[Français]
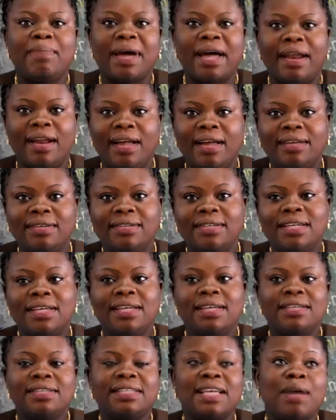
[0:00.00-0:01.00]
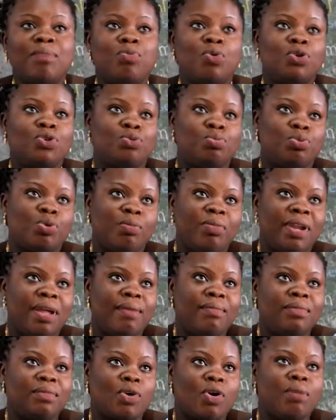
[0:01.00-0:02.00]
parents, ça pose
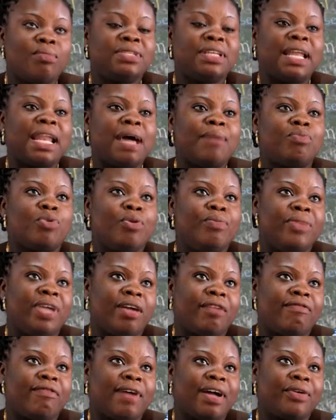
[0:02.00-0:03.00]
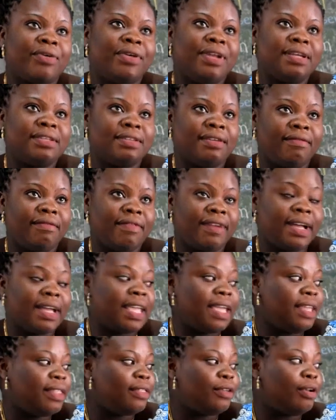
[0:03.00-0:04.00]
problème. Comme c'est la première fois que les enfants
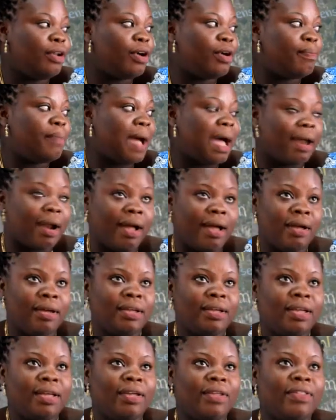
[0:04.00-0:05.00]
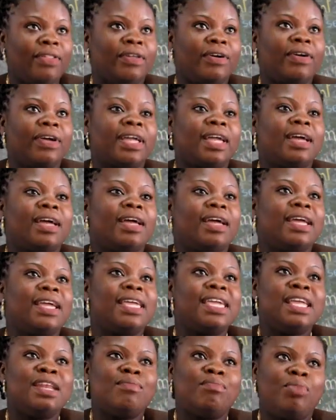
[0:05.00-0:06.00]
quittent leurs parents, donc euh,
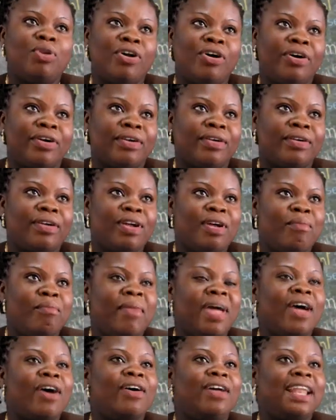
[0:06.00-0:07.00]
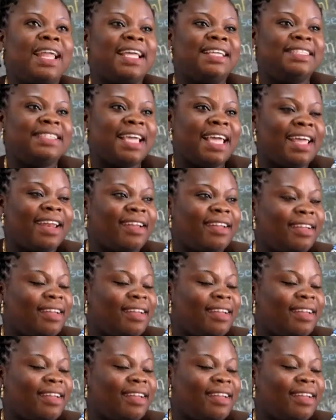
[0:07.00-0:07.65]
ils pleurent. Mais on les gère